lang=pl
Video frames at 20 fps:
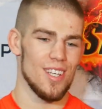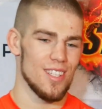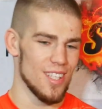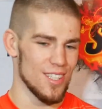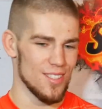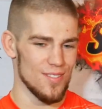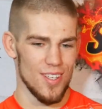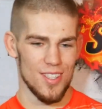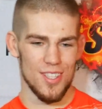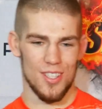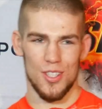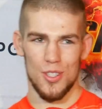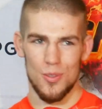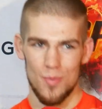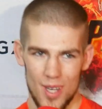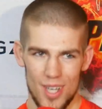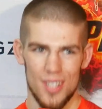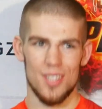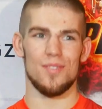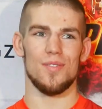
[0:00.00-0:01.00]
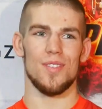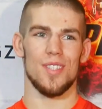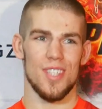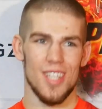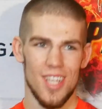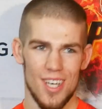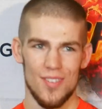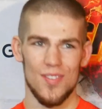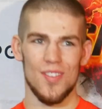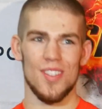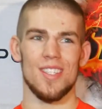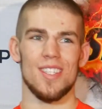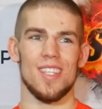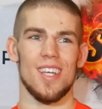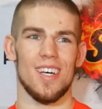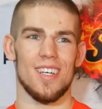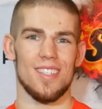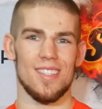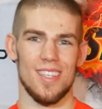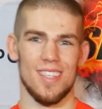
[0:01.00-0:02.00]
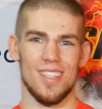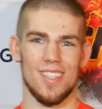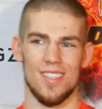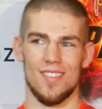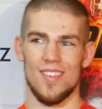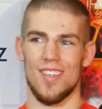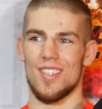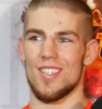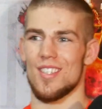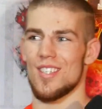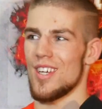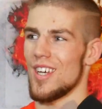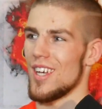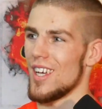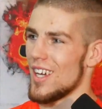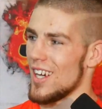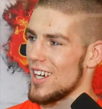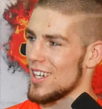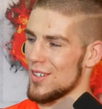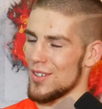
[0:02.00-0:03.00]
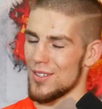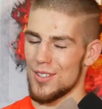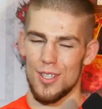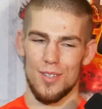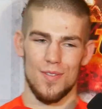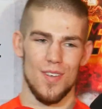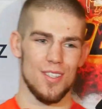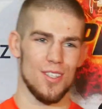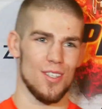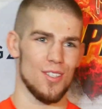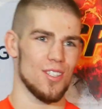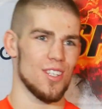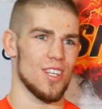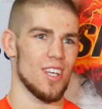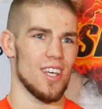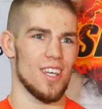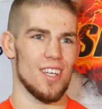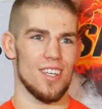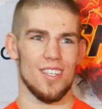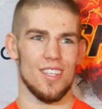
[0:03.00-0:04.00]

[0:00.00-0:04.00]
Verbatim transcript: tak zwanej szmat, winda, winda, takie wiesz, ankosowe troszkę